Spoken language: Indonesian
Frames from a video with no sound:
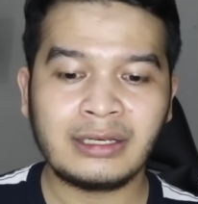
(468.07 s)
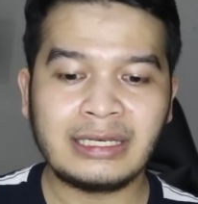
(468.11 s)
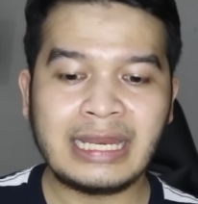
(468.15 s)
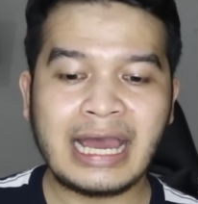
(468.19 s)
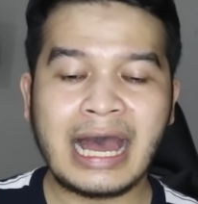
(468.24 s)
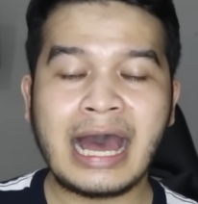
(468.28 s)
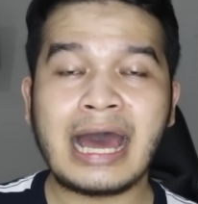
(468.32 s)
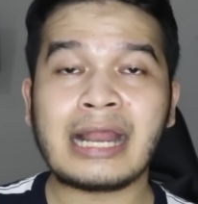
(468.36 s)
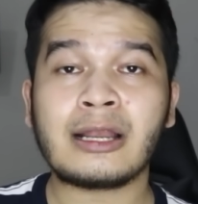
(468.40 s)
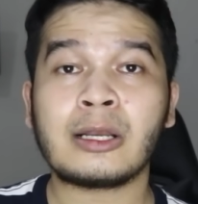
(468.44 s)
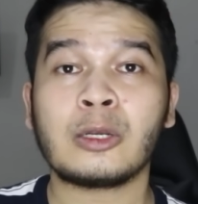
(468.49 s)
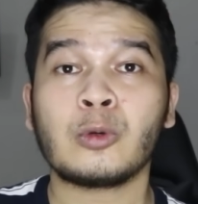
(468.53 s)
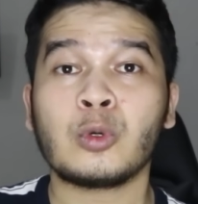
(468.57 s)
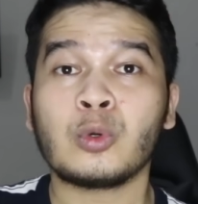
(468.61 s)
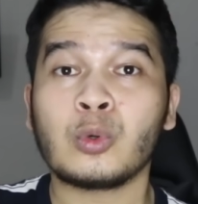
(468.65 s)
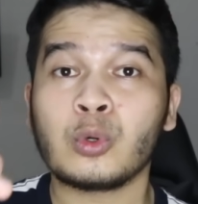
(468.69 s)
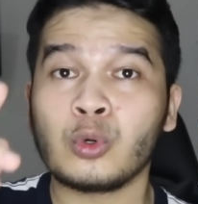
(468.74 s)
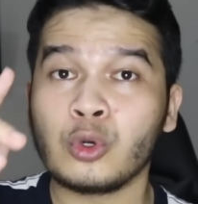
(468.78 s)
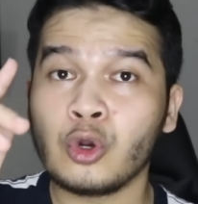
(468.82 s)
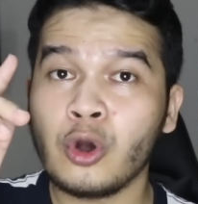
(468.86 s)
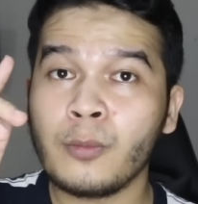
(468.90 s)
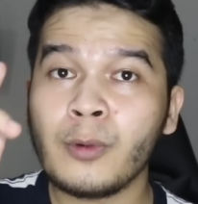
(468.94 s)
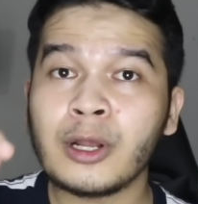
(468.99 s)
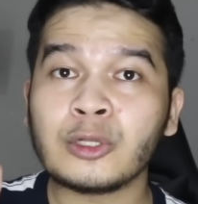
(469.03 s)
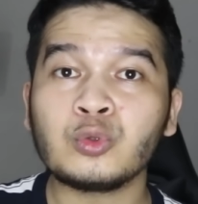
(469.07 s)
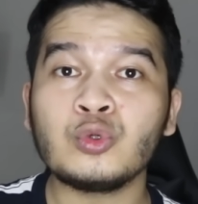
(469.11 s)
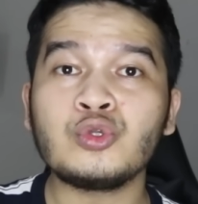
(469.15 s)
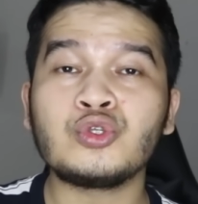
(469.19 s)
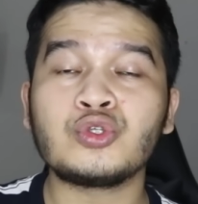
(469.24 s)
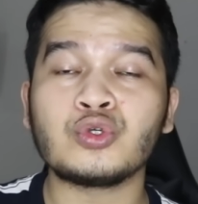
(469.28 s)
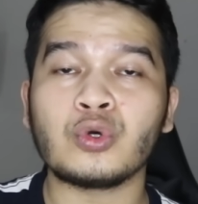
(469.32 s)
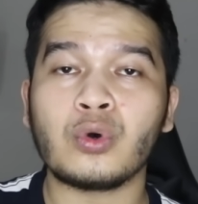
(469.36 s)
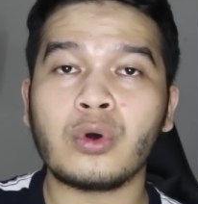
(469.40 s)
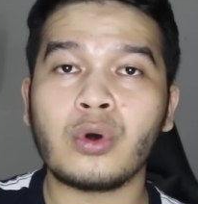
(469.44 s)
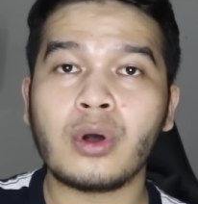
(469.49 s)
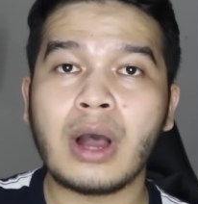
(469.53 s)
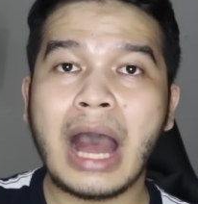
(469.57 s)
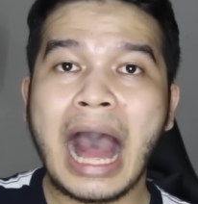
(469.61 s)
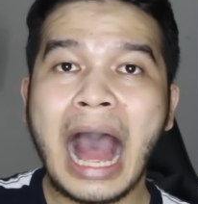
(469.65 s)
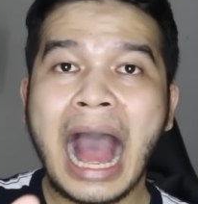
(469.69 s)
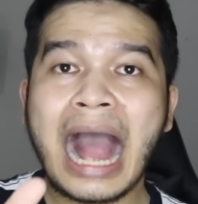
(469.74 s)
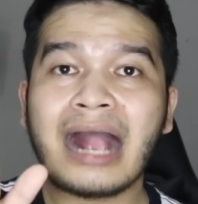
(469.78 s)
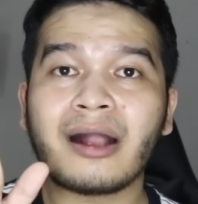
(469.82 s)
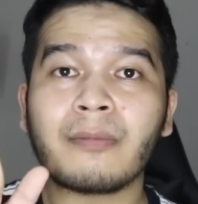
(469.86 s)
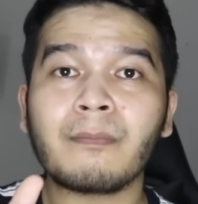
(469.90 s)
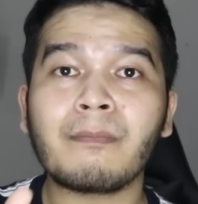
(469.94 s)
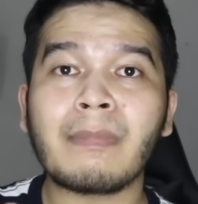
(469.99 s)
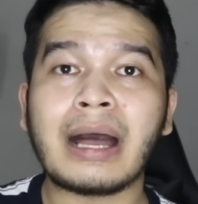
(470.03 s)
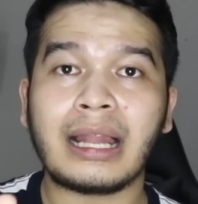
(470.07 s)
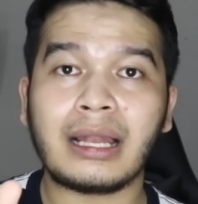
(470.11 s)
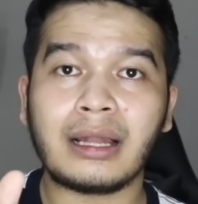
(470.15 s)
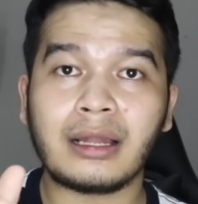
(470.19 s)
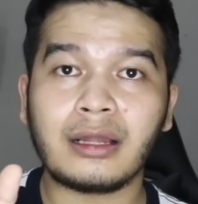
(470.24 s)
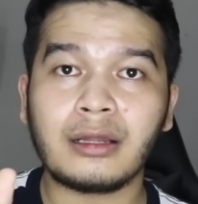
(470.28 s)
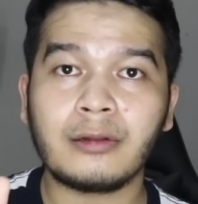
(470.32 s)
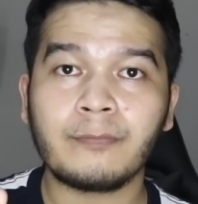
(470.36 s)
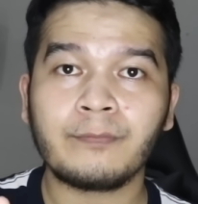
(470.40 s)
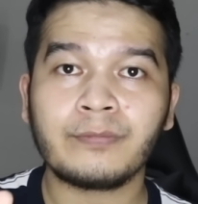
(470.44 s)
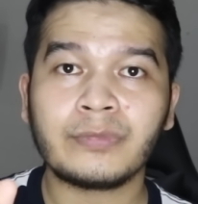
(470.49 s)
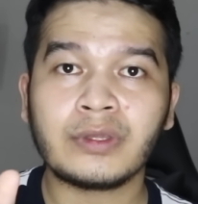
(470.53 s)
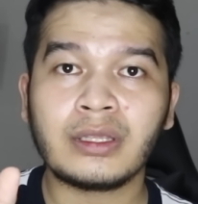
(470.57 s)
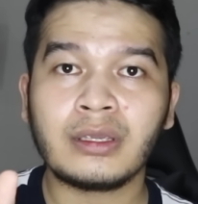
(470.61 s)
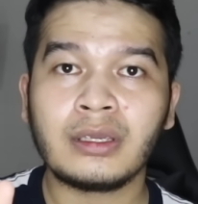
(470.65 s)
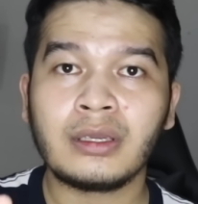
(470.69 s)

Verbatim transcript: Dan nomor 7 Akmal